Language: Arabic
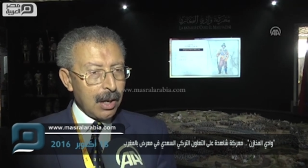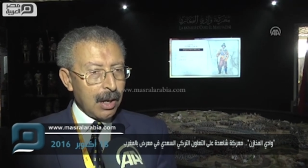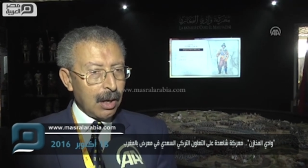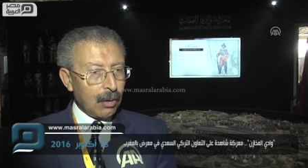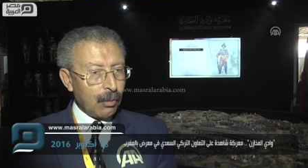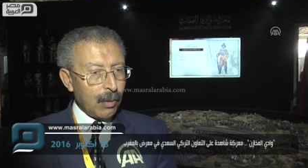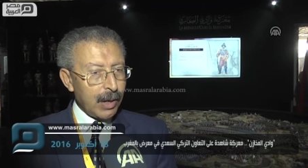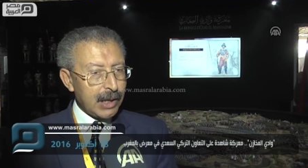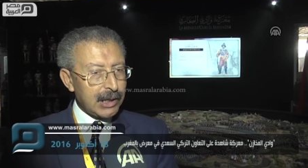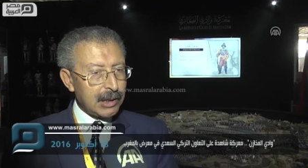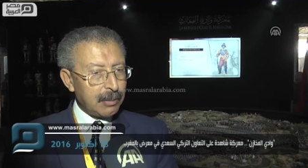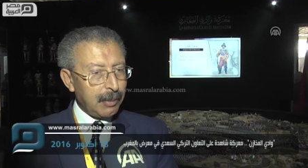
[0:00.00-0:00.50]

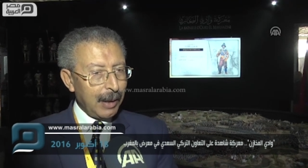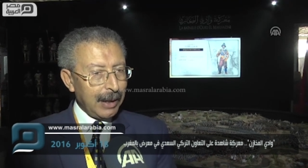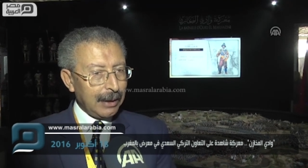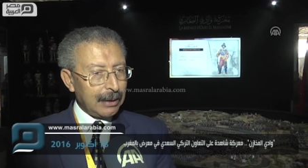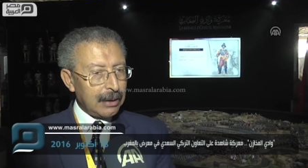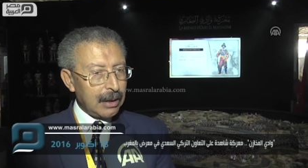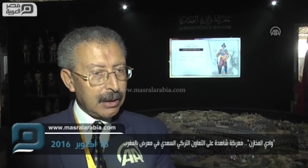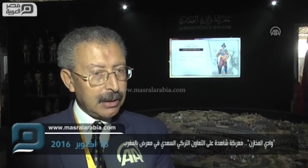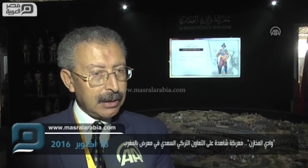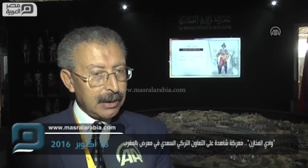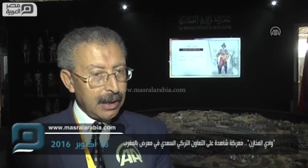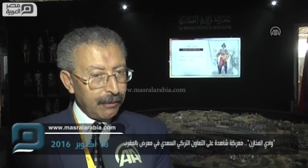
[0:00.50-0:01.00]
وأصبحت
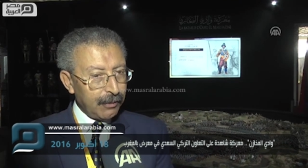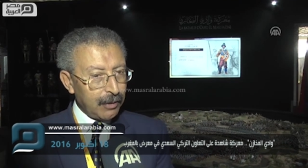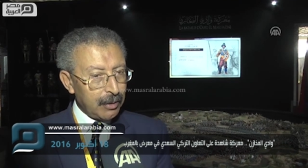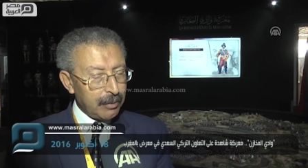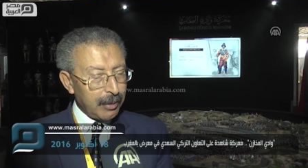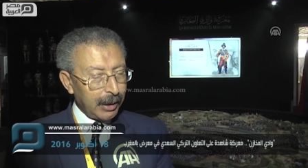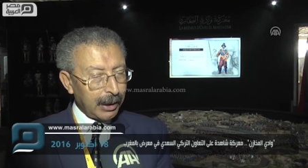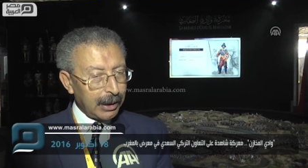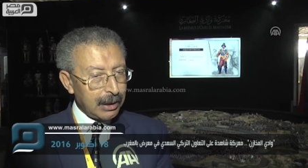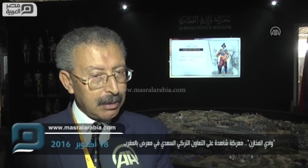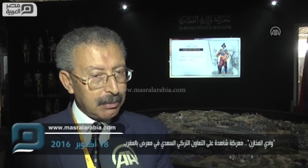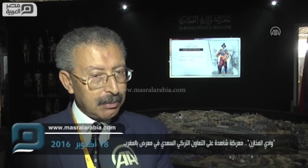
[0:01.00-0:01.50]
لدينا في
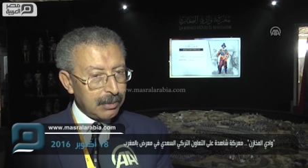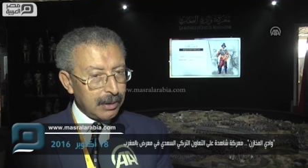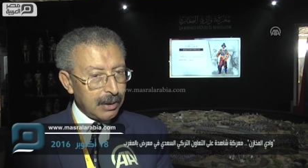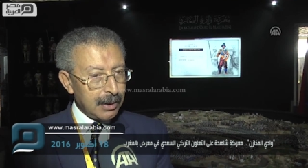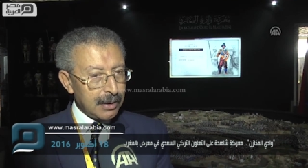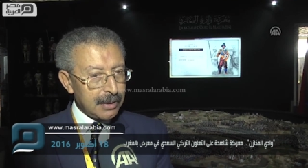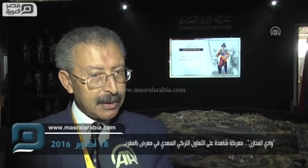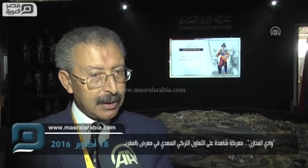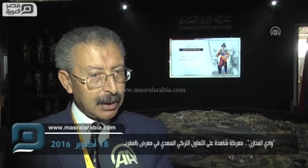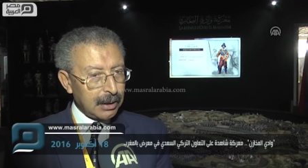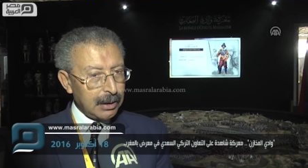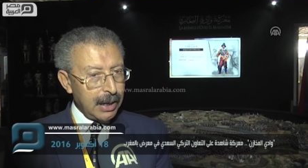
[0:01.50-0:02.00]
المغرب
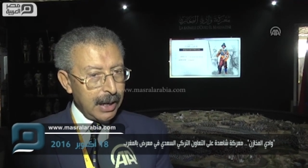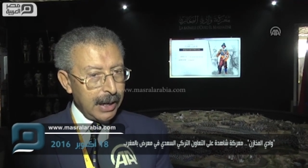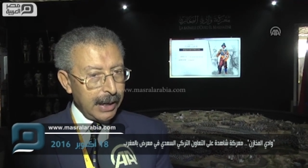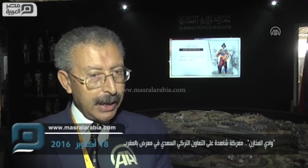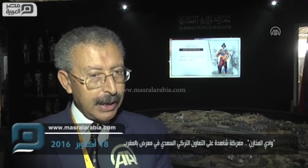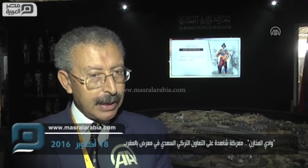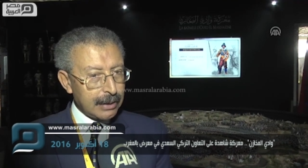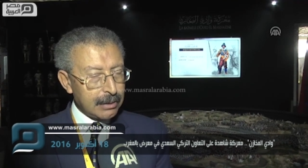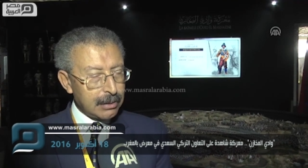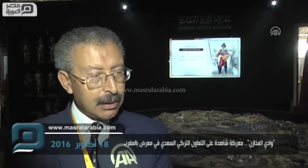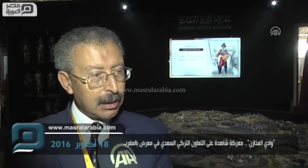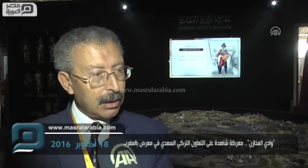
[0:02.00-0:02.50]

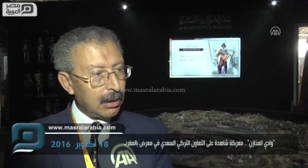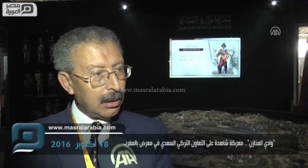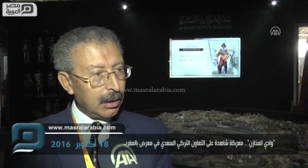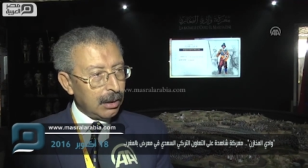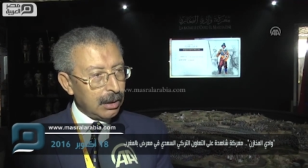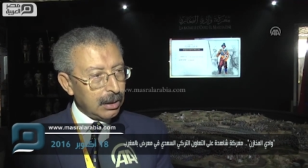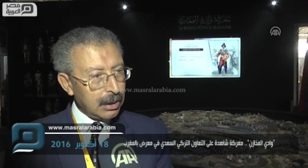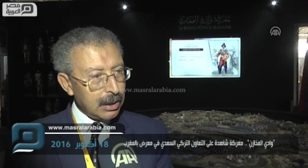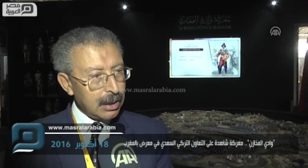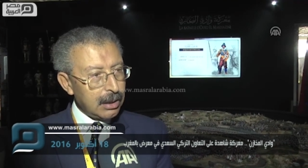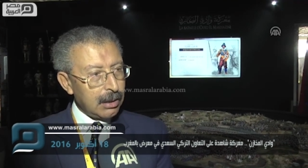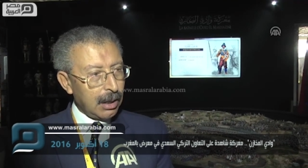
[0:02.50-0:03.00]
صناعات
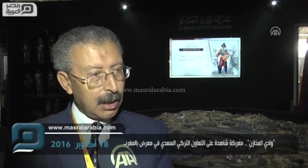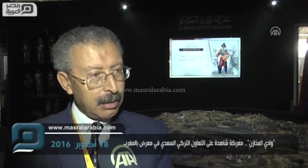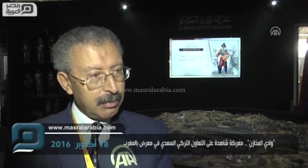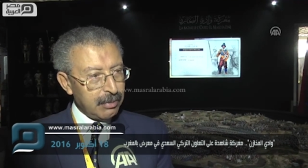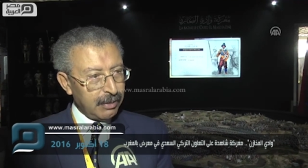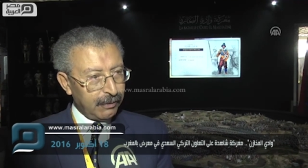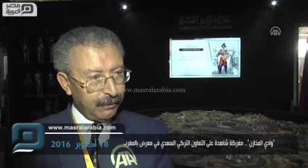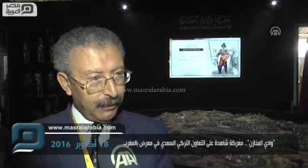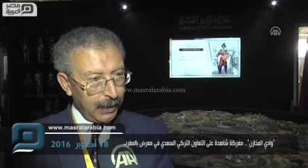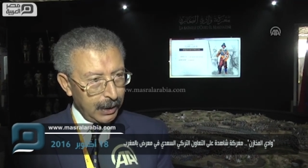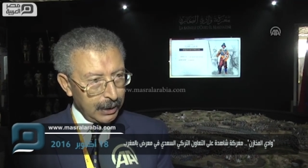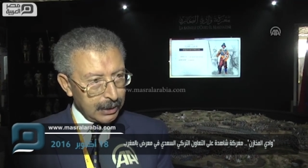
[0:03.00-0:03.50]

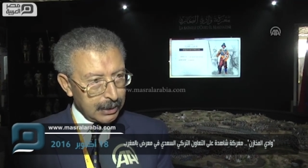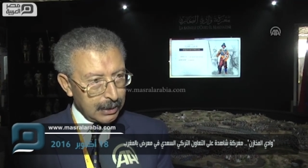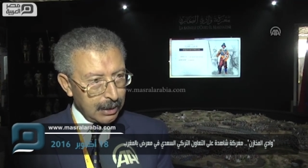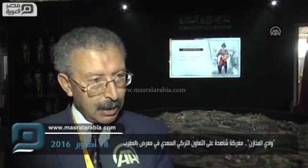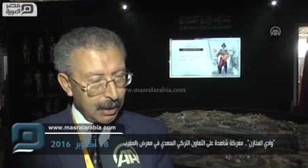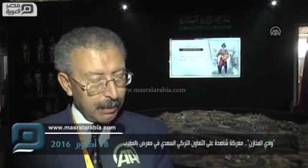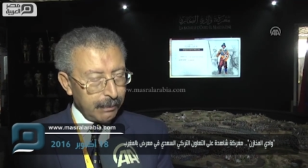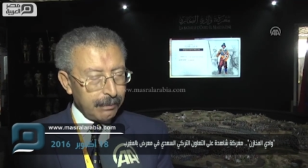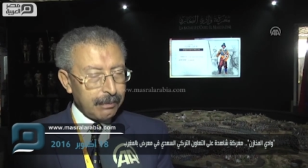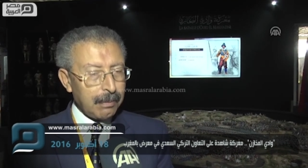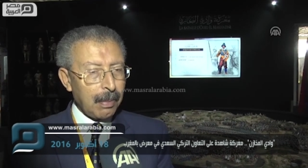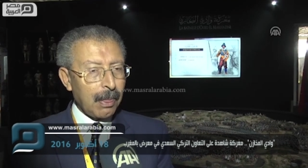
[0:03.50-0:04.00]
للمدفعية